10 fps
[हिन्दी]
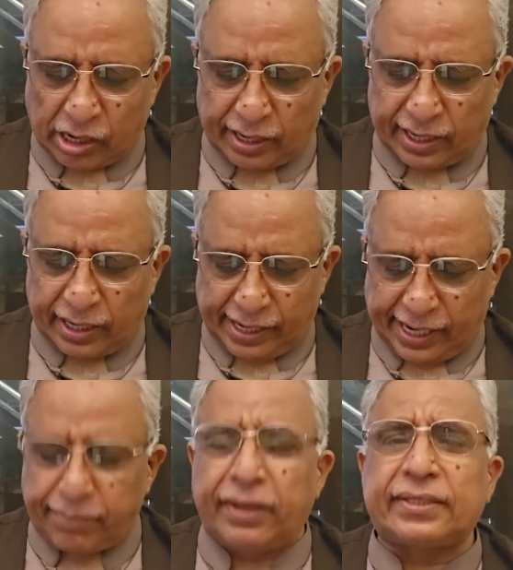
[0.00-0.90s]
और
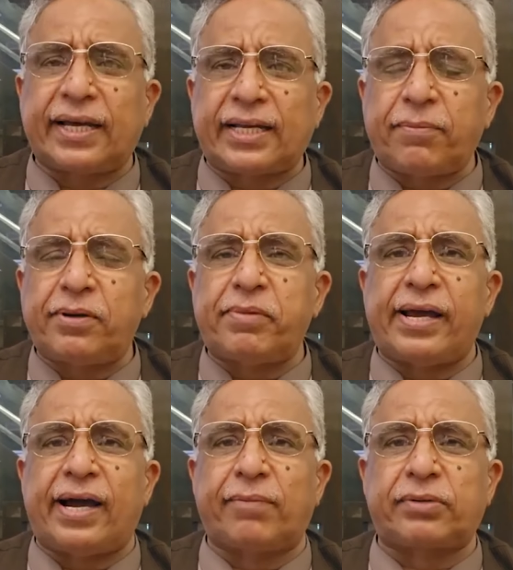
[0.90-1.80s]
एक बात करके फिर
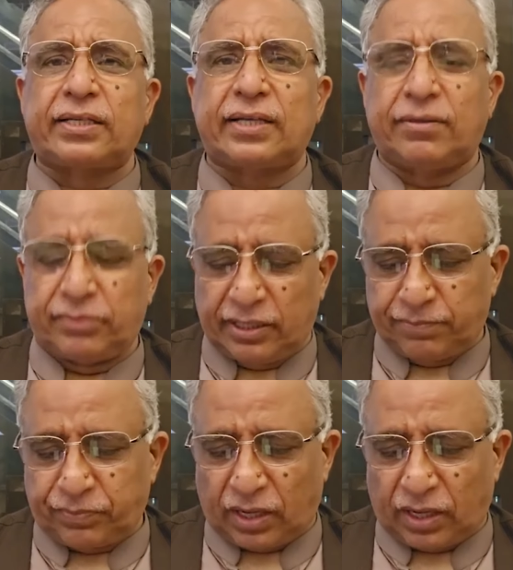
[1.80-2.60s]
मैं आपके सामने